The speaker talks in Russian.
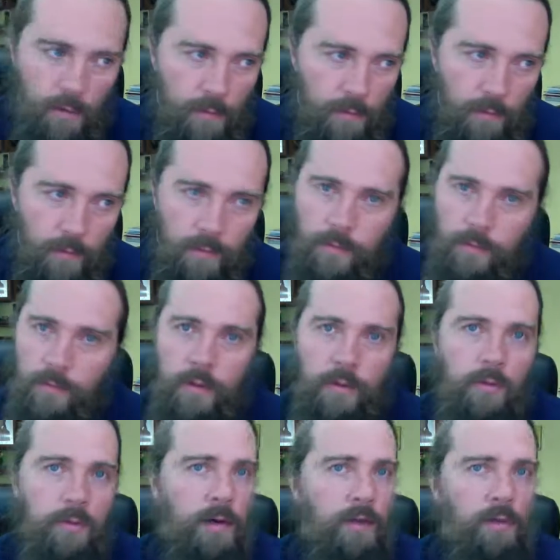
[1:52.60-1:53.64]
вот
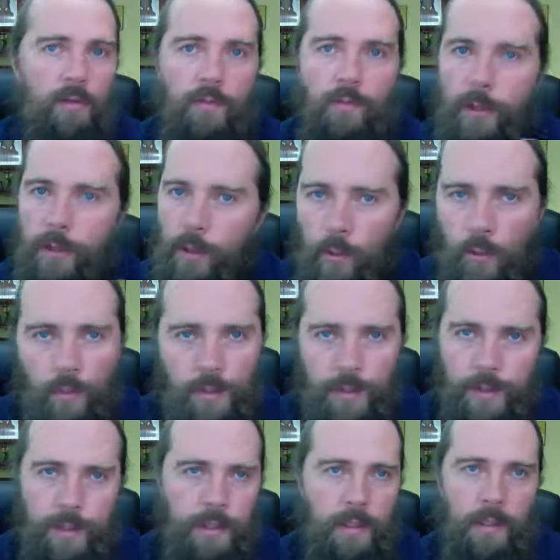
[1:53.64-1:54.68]
ситуацию в
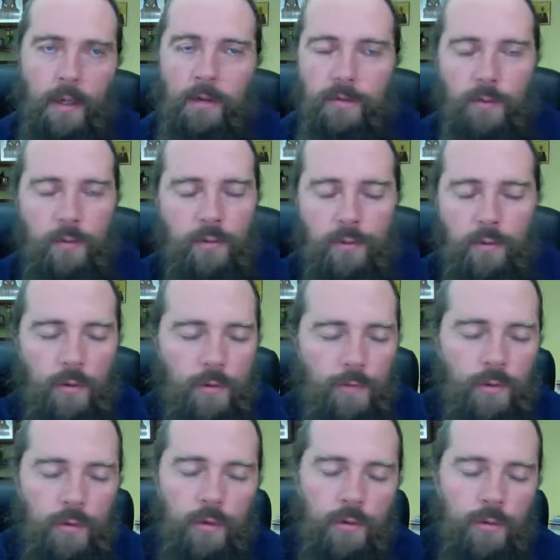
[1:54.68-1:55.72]
подробностях, да, все-все,
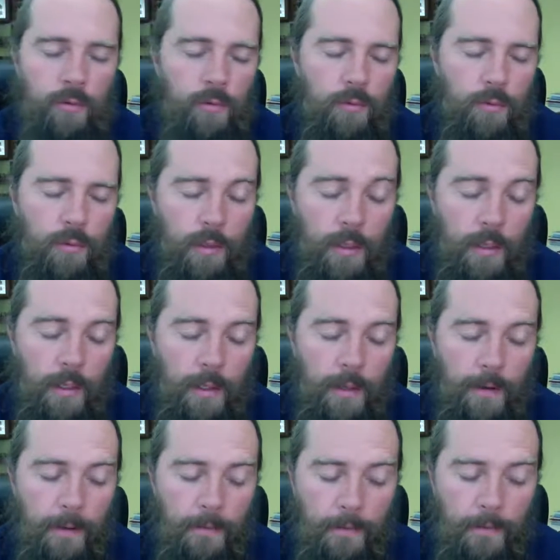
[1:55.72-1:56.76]
все, что нужно.
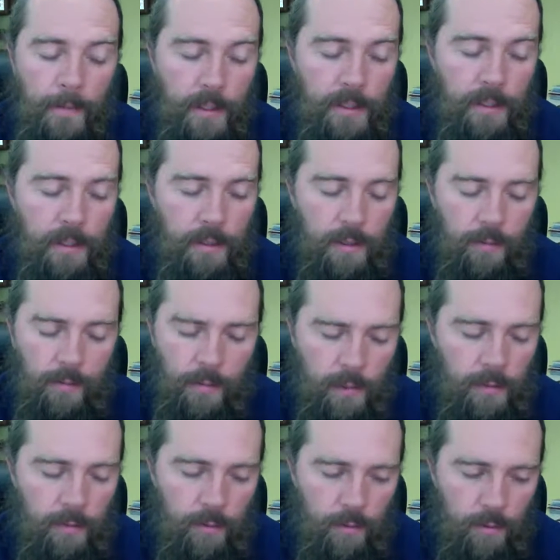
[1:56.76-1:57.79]
Даже если в
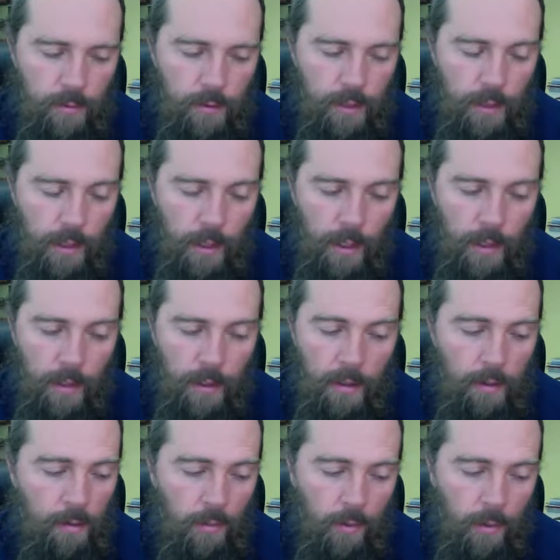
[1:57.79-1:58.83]
этом случае.
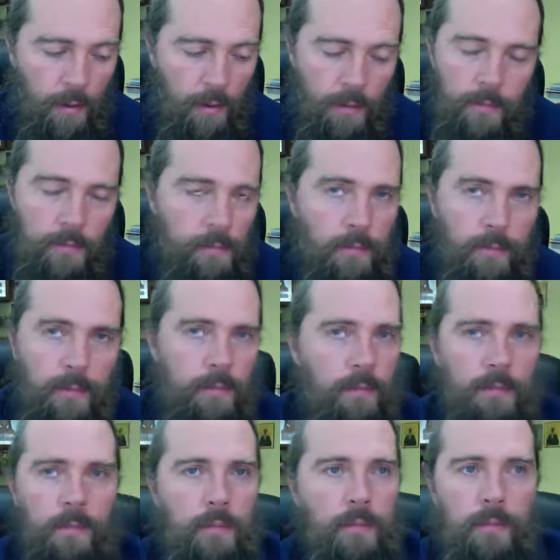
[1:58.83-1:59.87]
И то
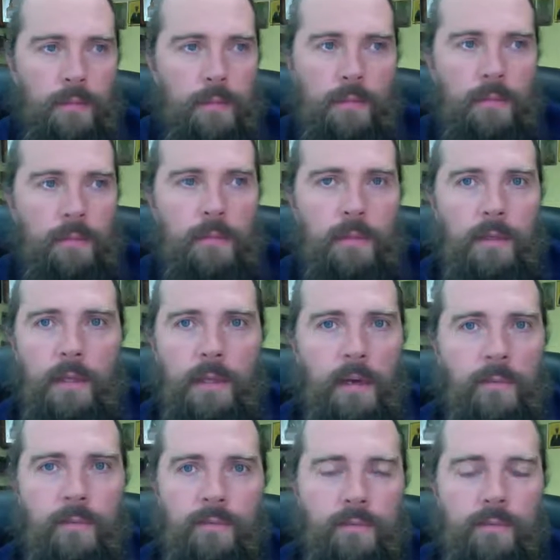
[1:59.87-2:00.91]

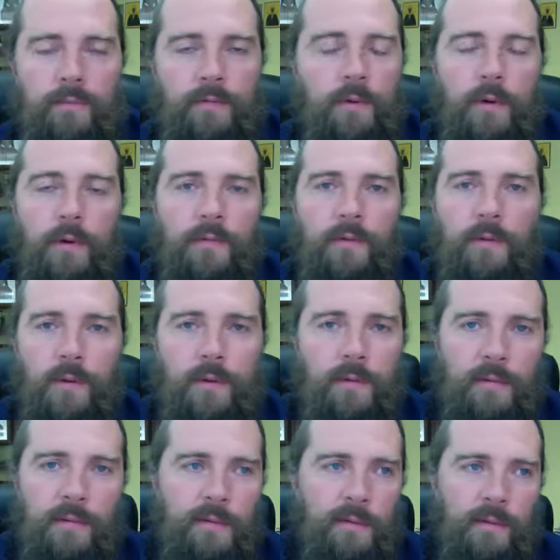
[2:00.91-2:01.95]
я все равно
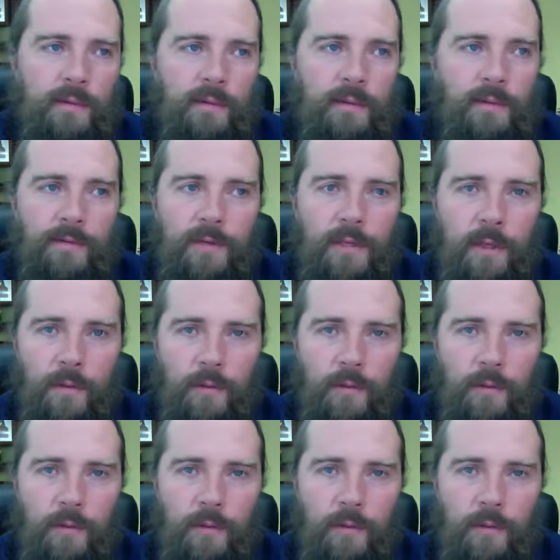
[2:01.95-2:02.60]
не всех